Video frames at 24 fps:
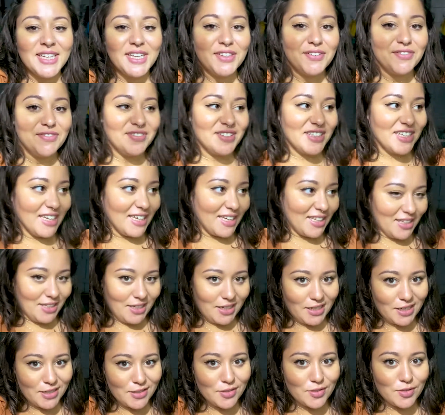Vim aqui
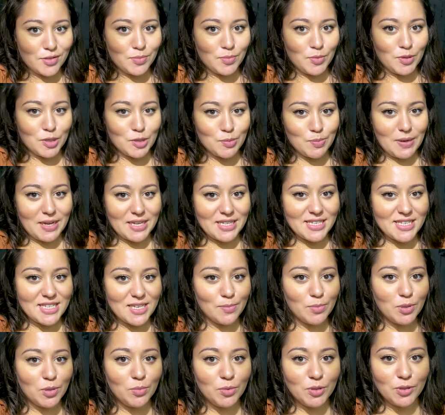na casa dos meus pais é
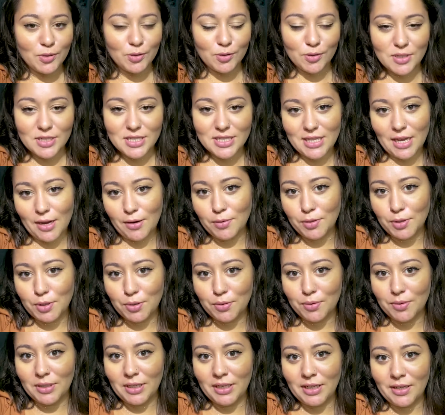sempre muito
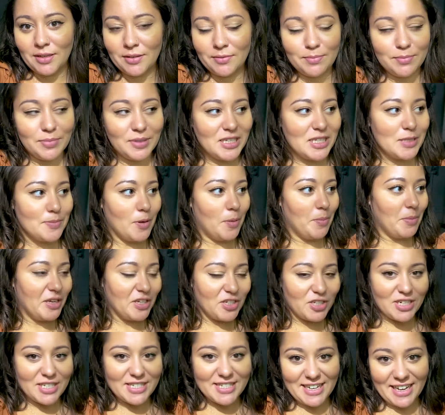nostálgico, né?
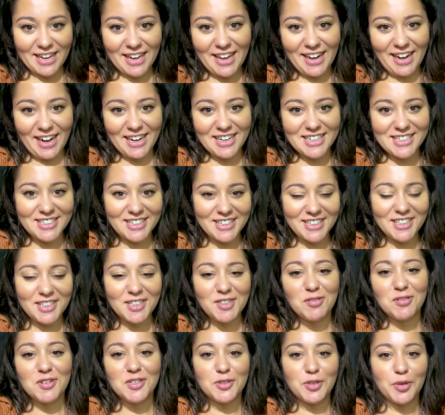Principalmente nessa garagem
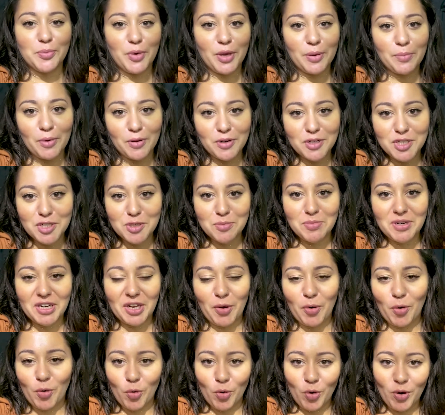aqui onde meu irmão a gente
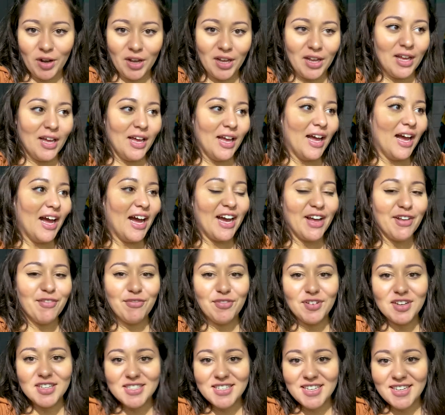brincou a
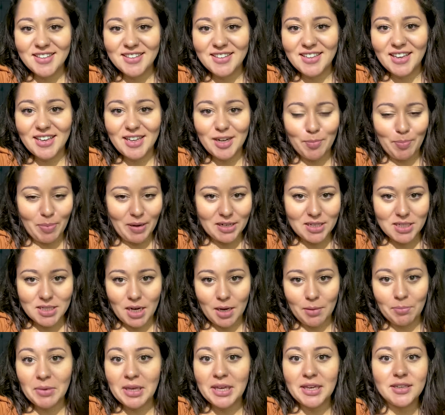infância inteira
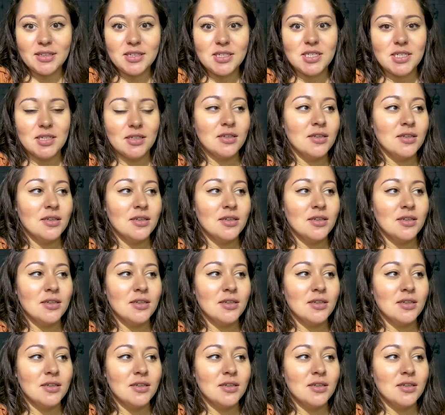praticamente.